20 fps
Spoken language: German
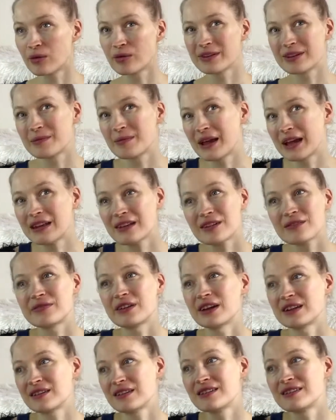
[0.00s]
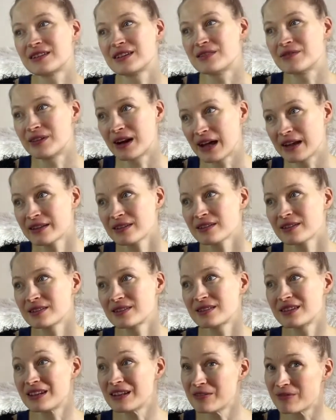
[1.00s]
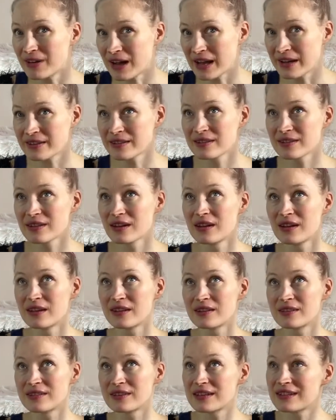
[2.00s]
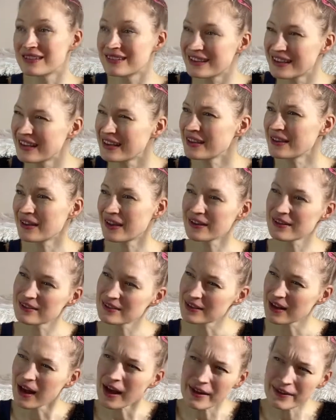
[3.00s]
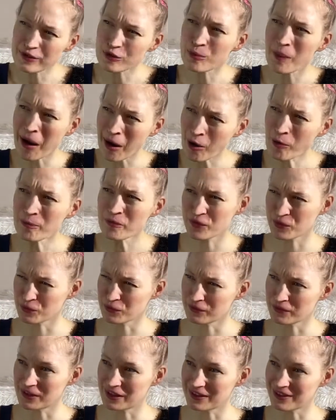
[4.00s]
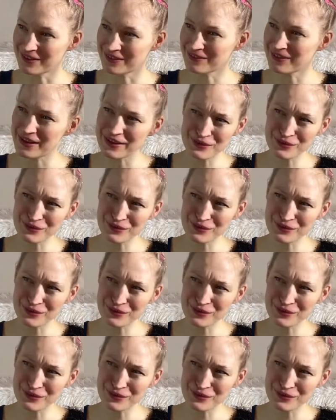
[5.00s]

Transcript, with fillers: Und im Endeffekt ist die Wand, die Wand, sich gegen Ekstase überhaupt zu wehren.